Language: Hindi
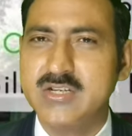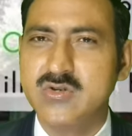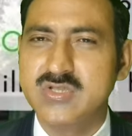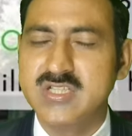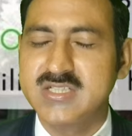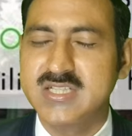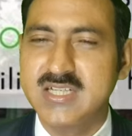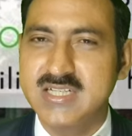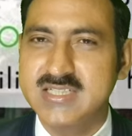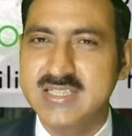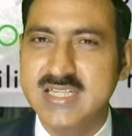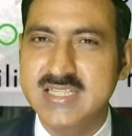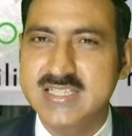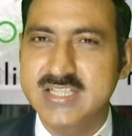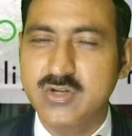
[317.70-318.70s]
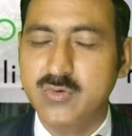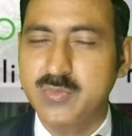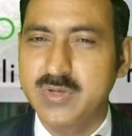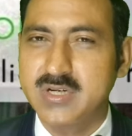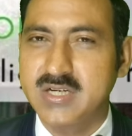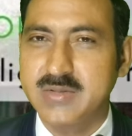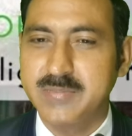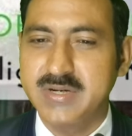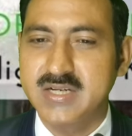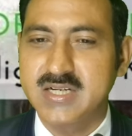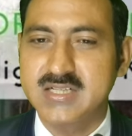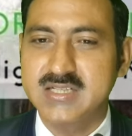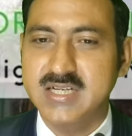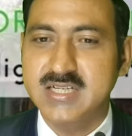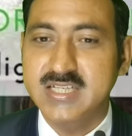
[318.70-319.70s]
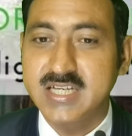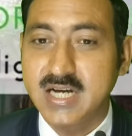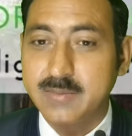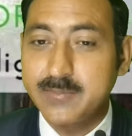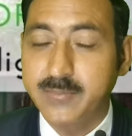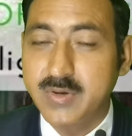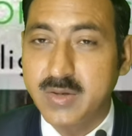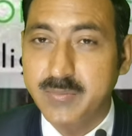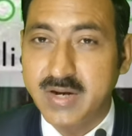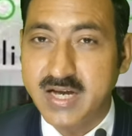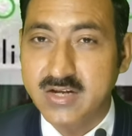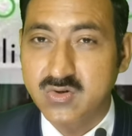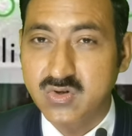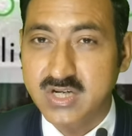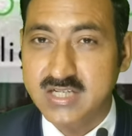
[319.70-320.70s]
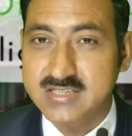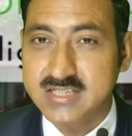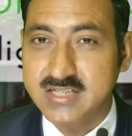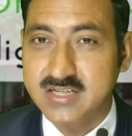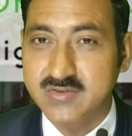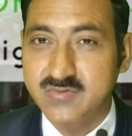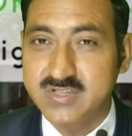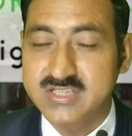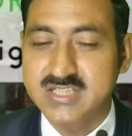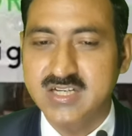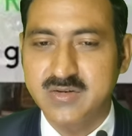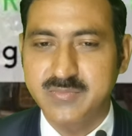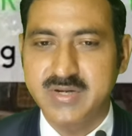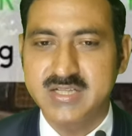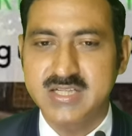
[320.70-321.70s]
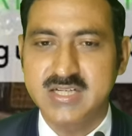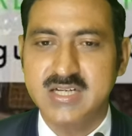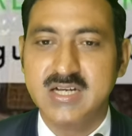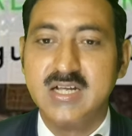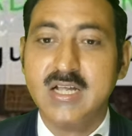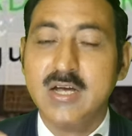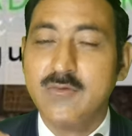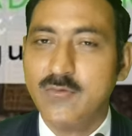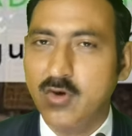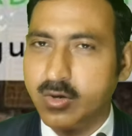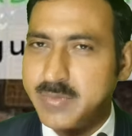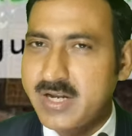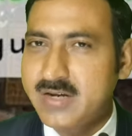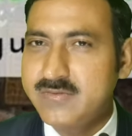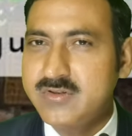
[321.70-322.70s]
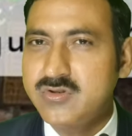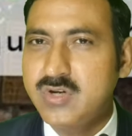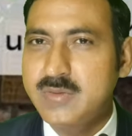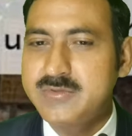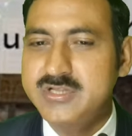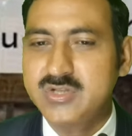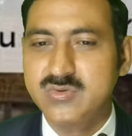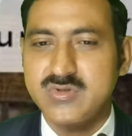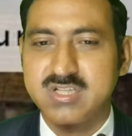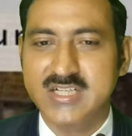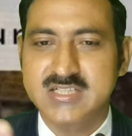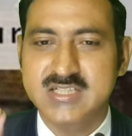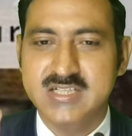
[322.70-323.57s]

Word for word: निगोशिएशन स्किल्स के ऊपर डिपेंड करता है कि आप बायर को कैसे कन्विंस कर पाते हैं वो हमारा वीडियो आप जरूर देख